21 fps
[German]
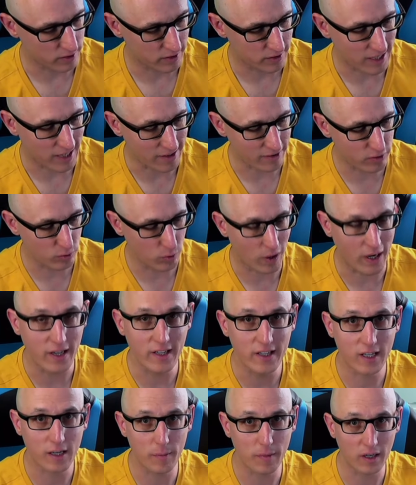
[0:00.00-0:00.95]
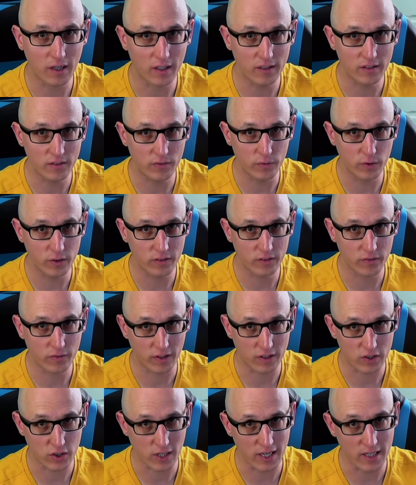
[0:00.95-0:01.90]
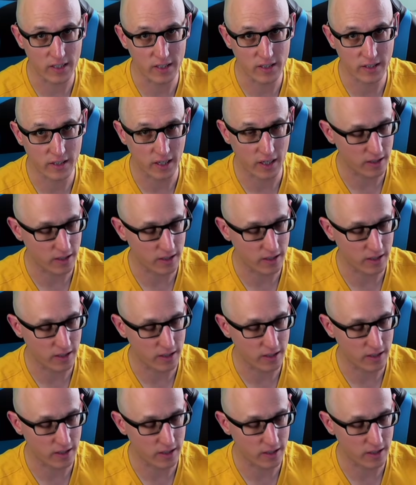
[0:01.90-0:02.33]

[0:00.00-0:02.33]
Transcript: äh, da es nur eine Kamera ist, wird es wahrscheinlich